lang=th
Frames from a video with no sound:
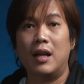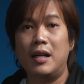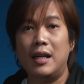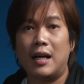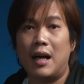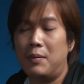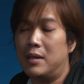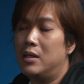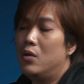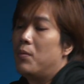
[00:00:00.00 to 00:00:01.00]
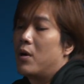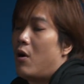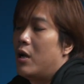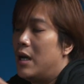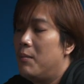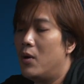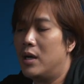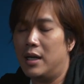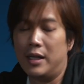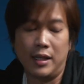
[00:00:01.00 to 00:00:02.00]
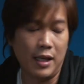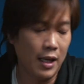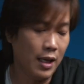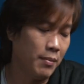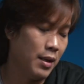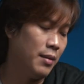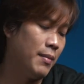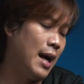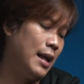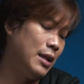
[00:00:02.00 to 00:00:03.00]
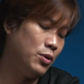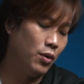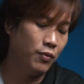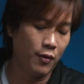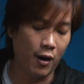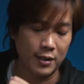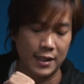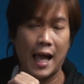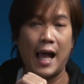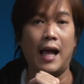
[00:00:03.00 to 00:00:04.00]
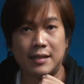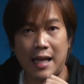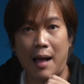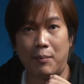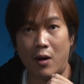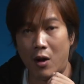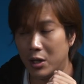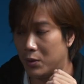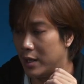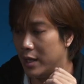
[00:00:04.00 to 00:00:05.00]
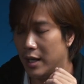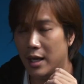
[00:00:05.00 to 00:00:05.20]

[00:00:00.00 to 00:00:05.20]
และนี่นะครับคืออุปกรณ์ทั้งหมดเลยที่มีมาในชุด Forza สามร้อย ตัวนี้